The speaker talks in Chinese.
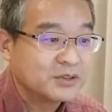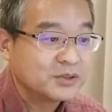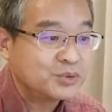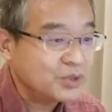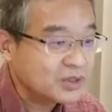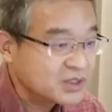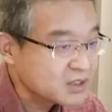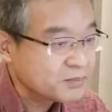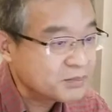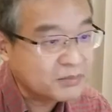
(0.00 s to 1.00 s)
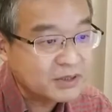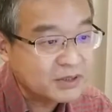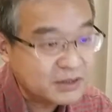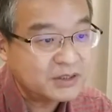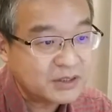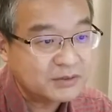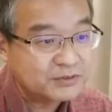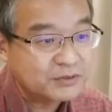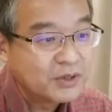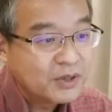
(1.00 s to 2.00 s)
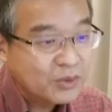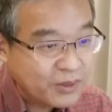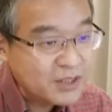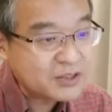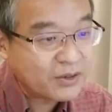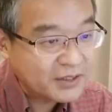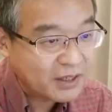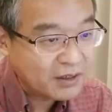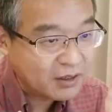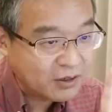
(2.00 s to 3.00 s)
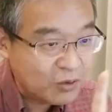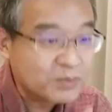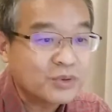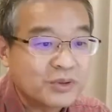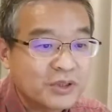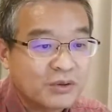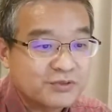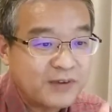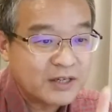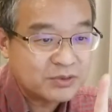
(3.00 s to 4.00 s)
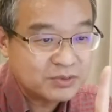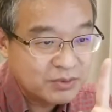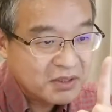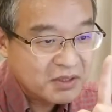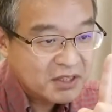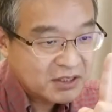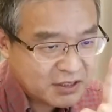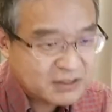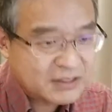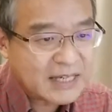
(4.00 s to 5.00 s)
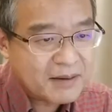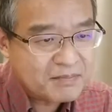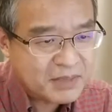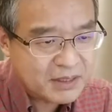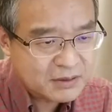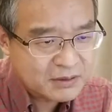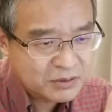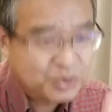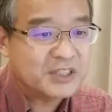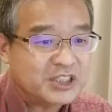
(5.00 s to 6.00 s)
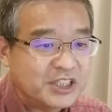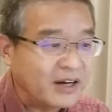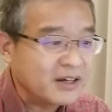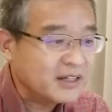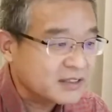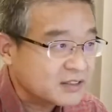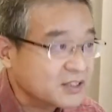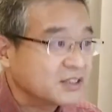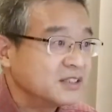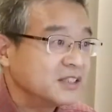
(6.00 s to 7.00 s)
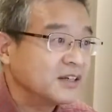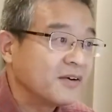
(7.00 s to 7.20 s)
需要各个部门、各级政府围绕“两个毫不动摇”，发出更加明确、强烈的政策信号。